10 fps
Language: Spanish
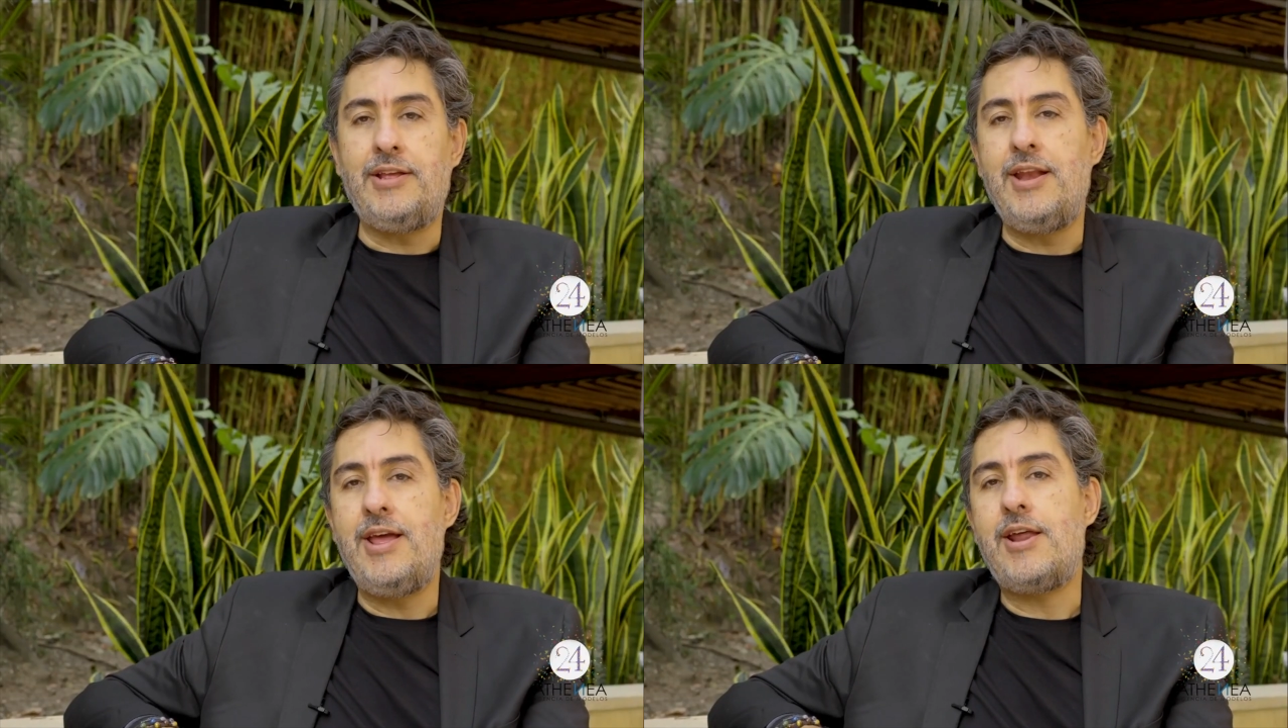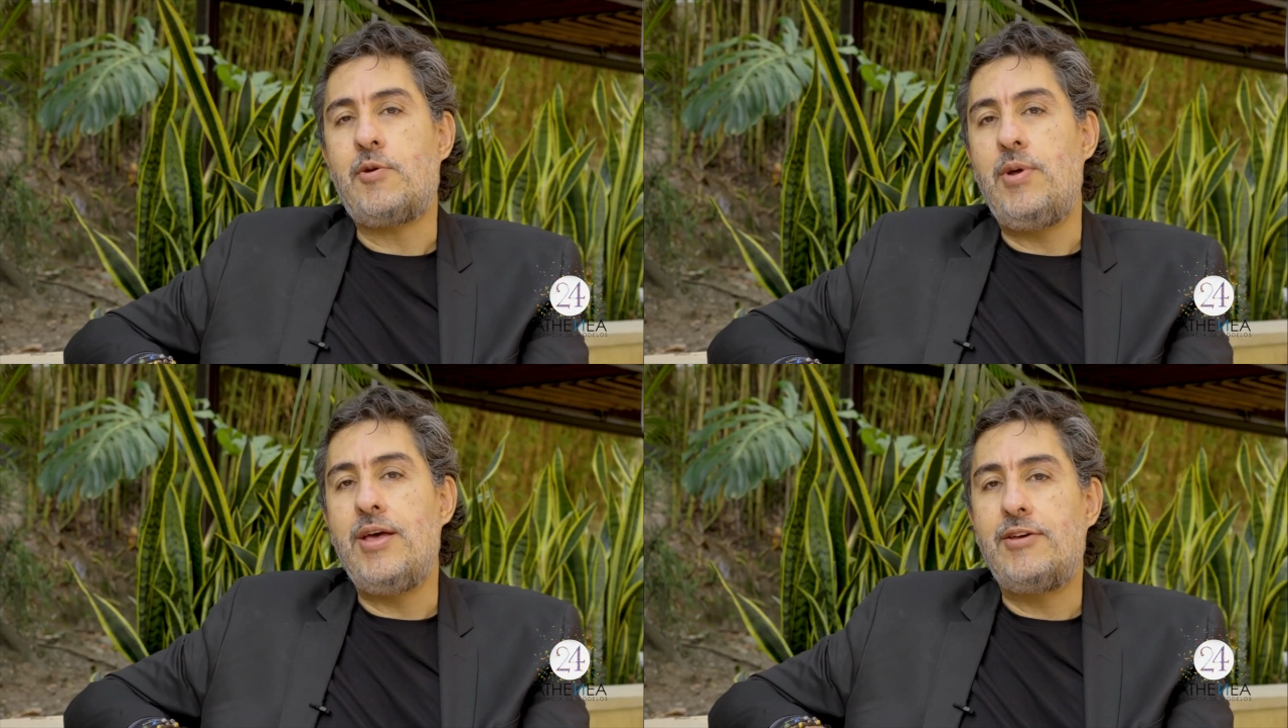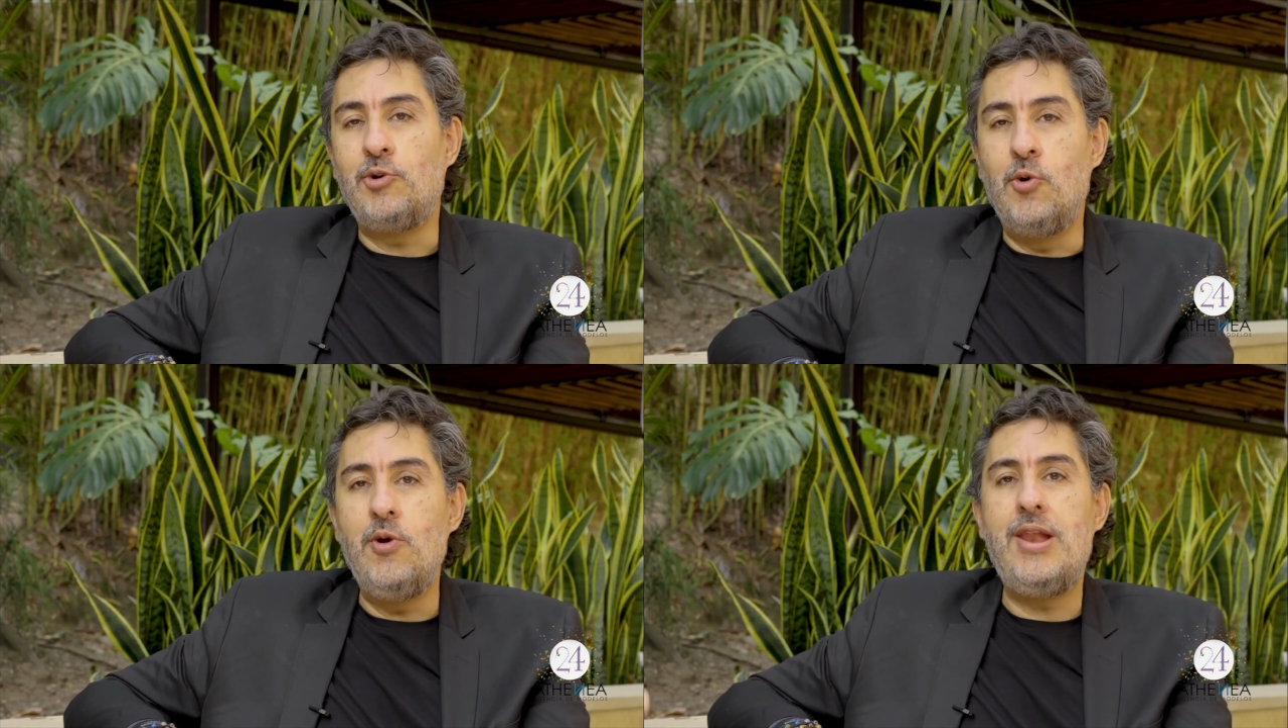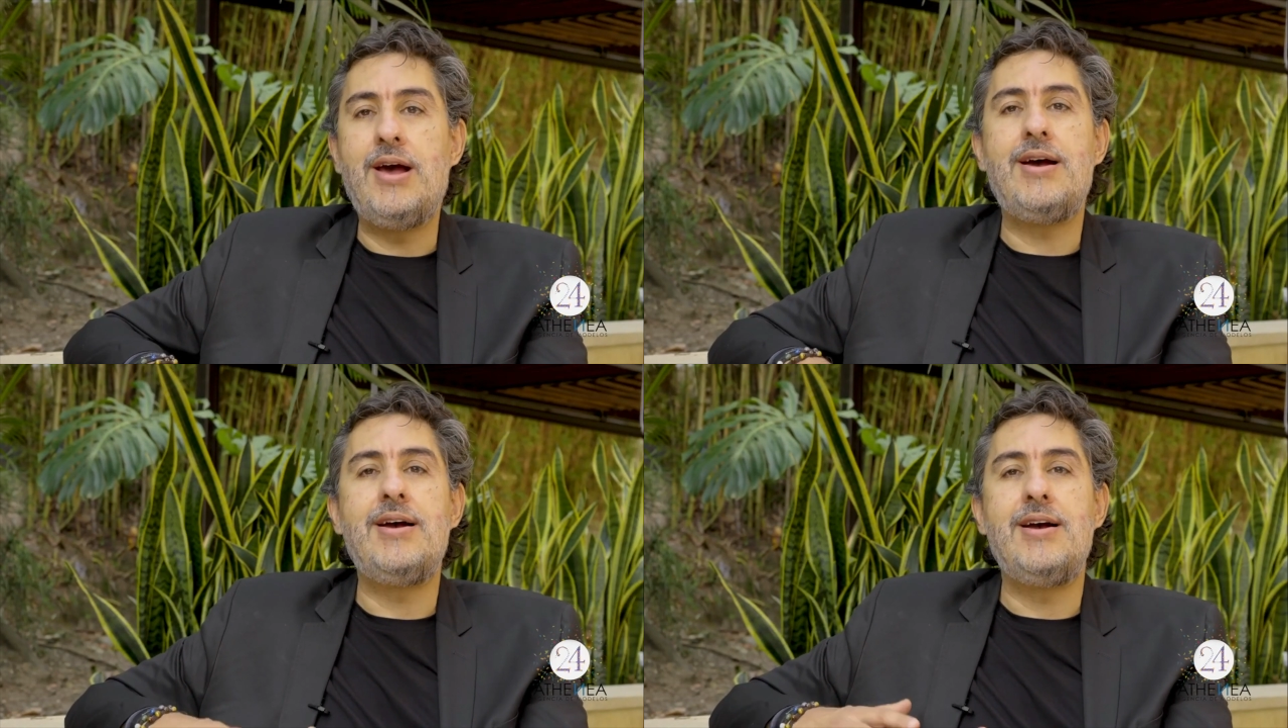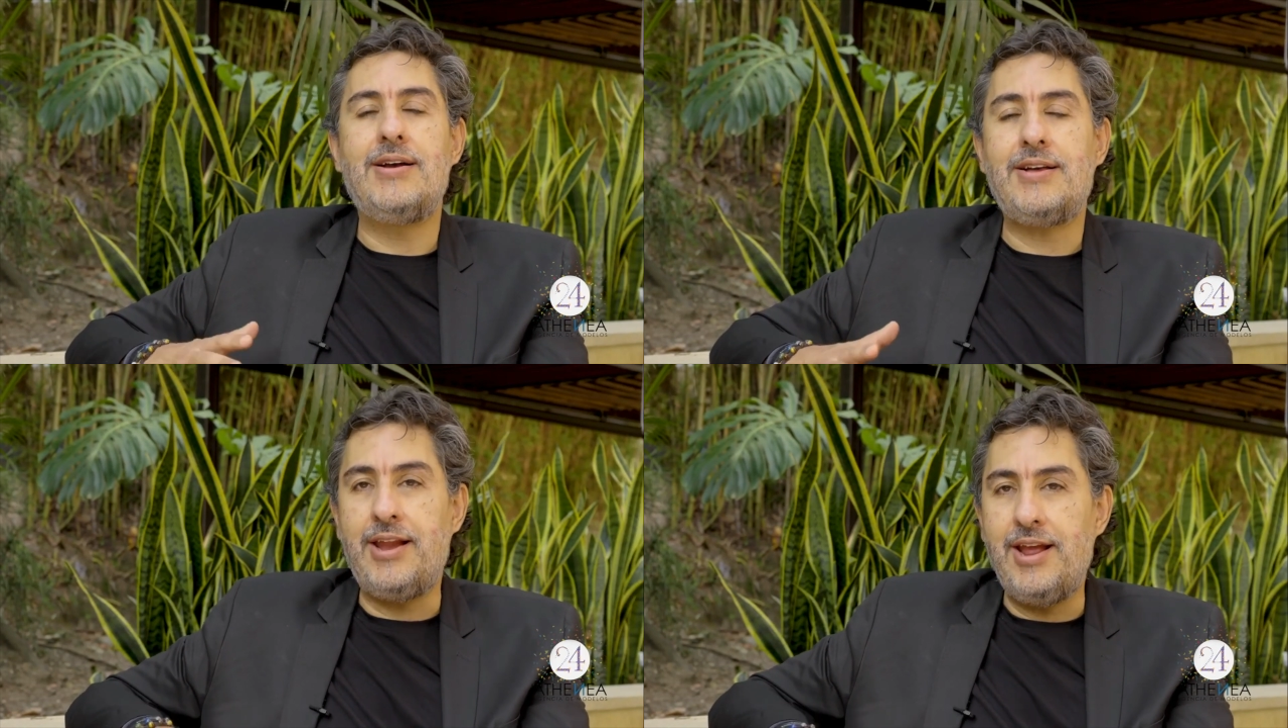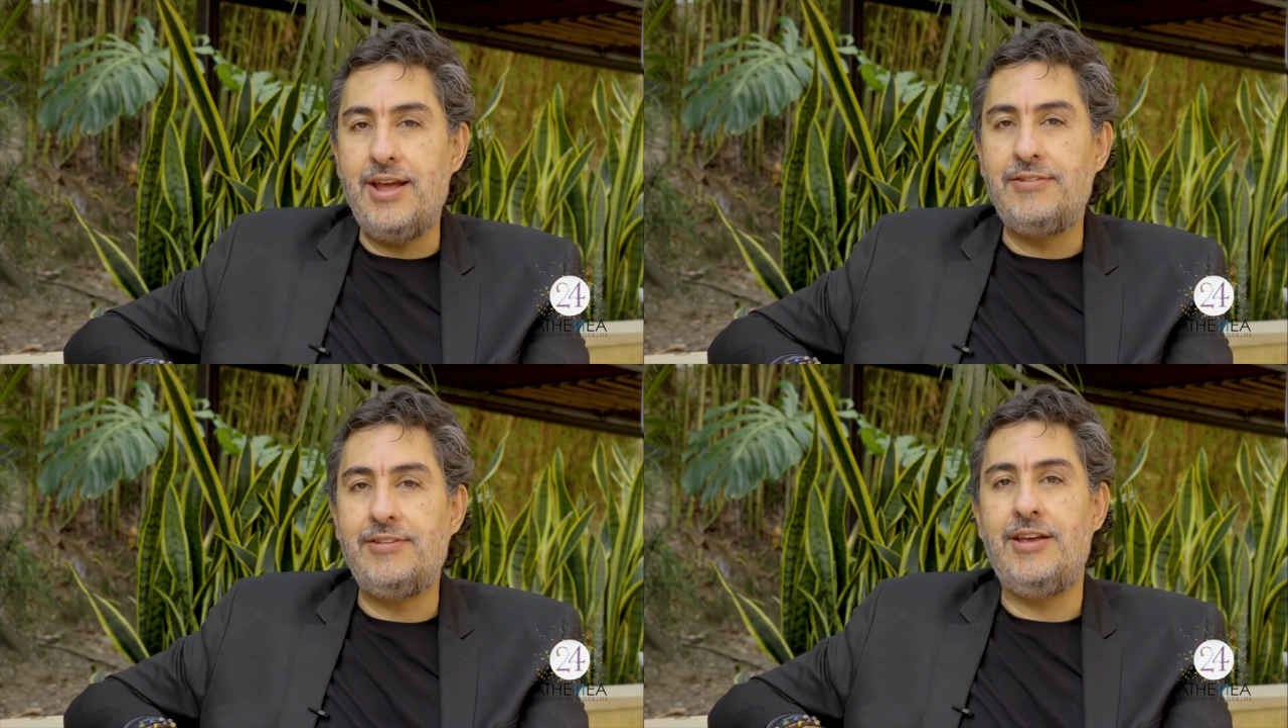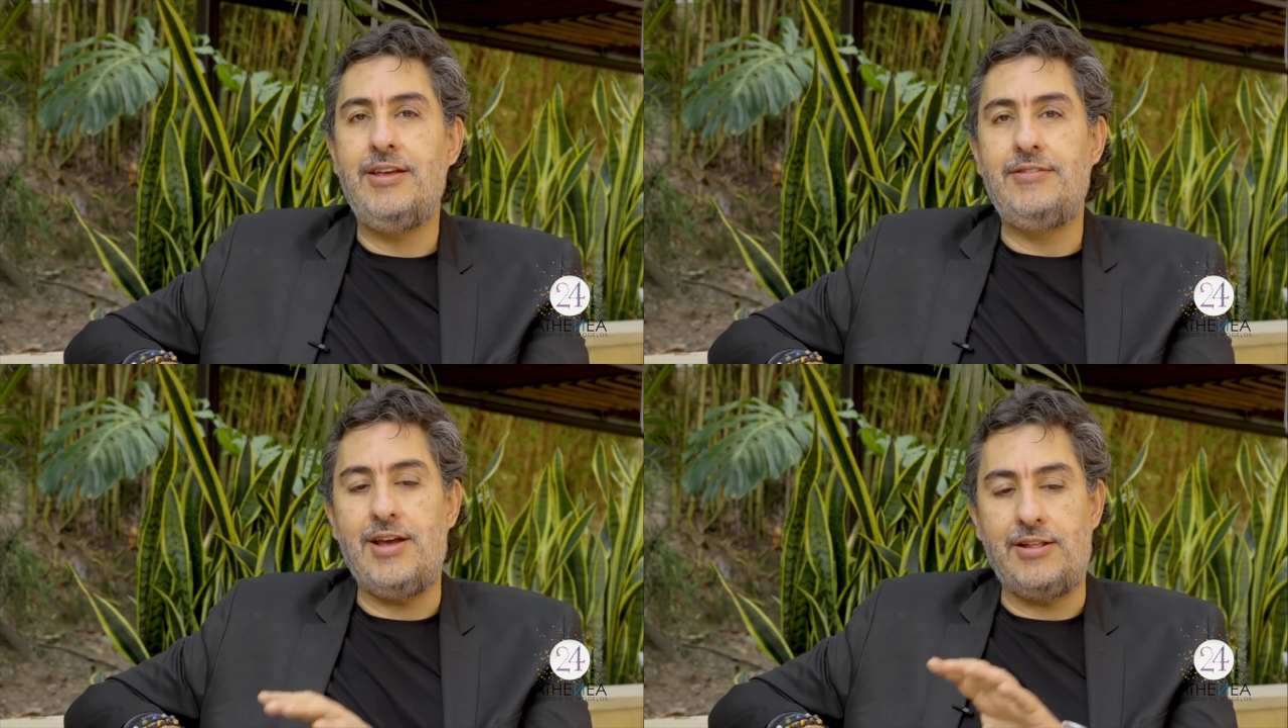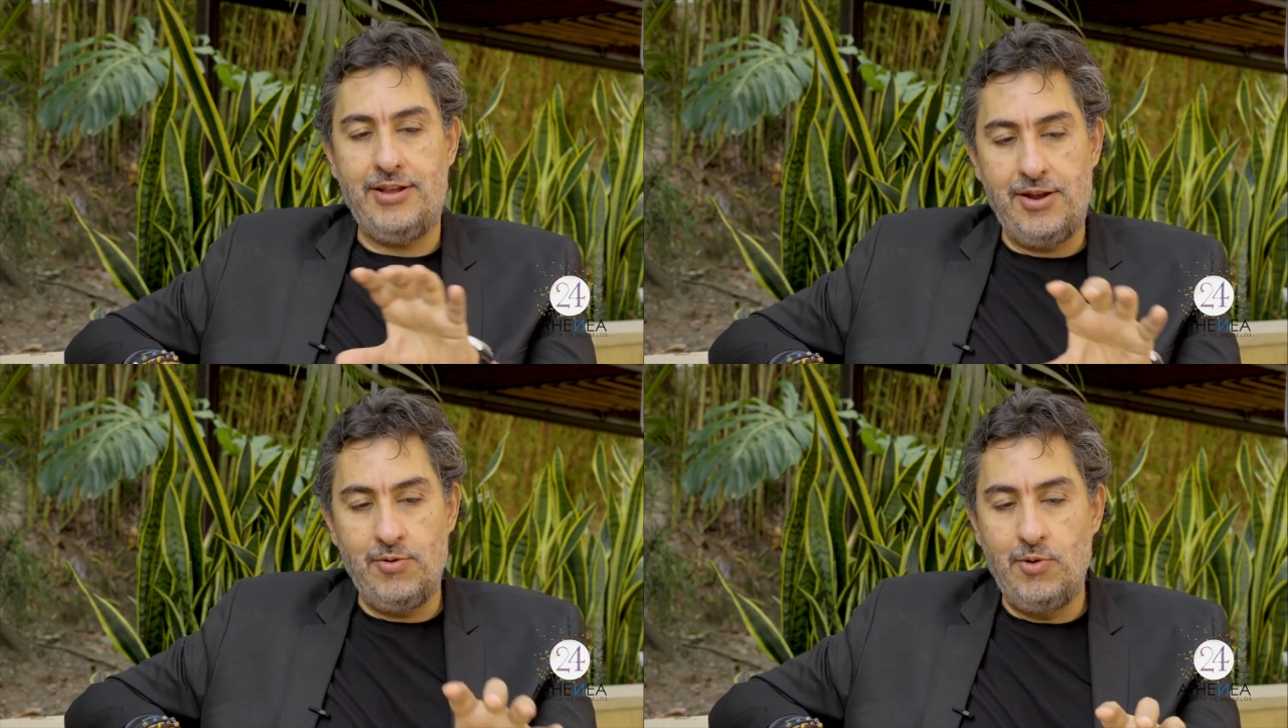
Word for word: Y, y, están juntos hace un rato largo ya.